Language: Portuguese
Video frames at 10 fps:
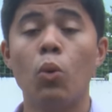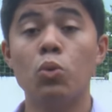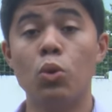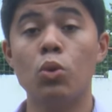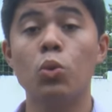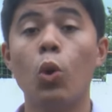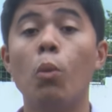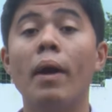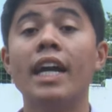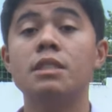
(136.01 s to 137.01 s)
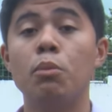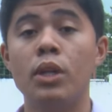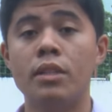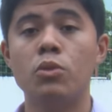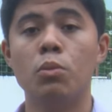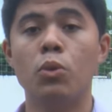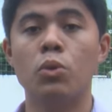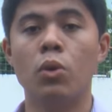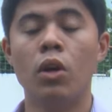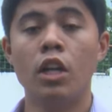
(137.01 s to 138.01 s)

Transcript: o dono do gol mais bonito do mundo.